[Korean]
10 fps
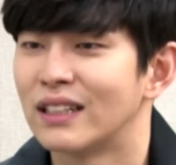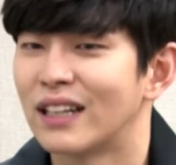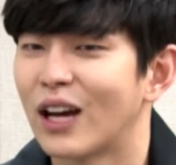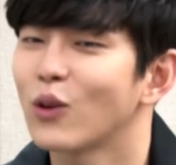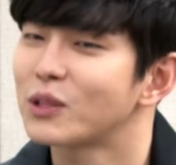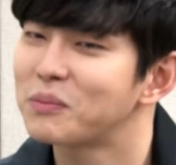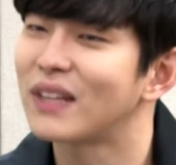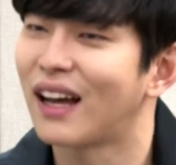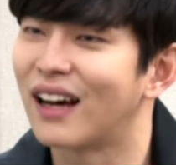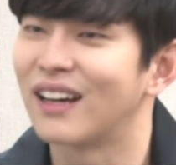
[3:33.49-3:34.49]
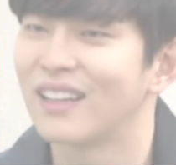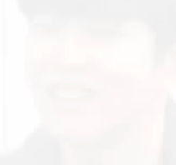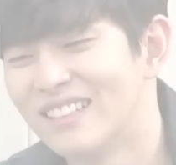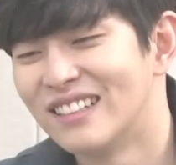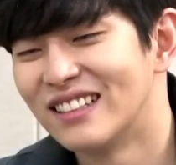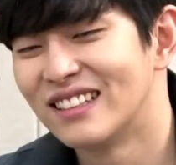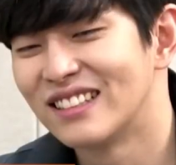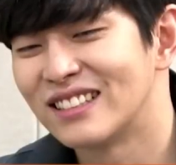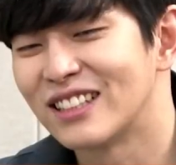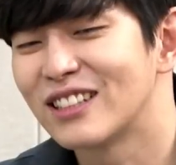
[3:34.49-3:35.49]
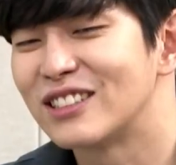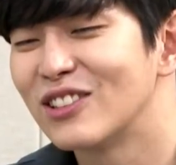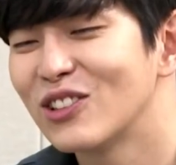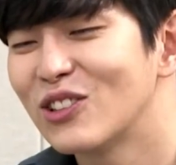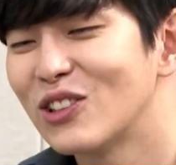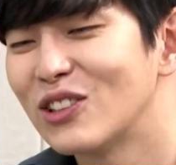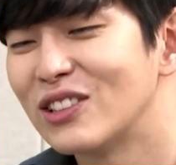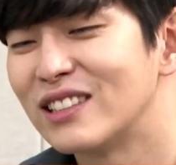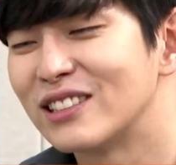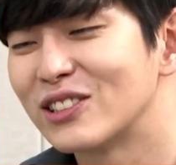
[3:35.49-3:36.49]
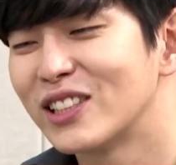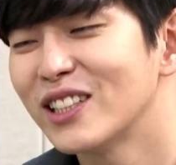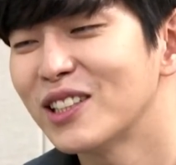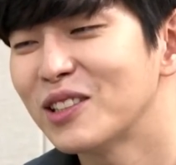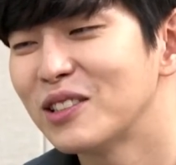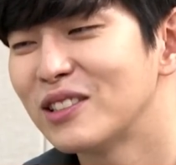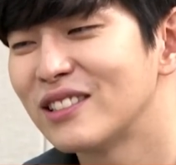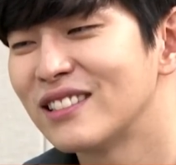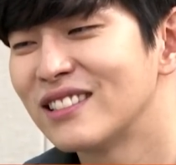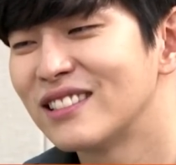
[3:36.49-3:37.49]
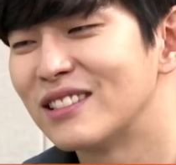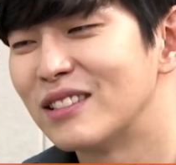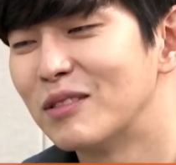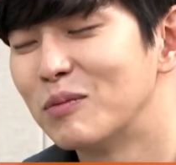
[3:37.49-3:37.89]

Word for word: 하고 싶다 제가 그런 거에 대해서 생각을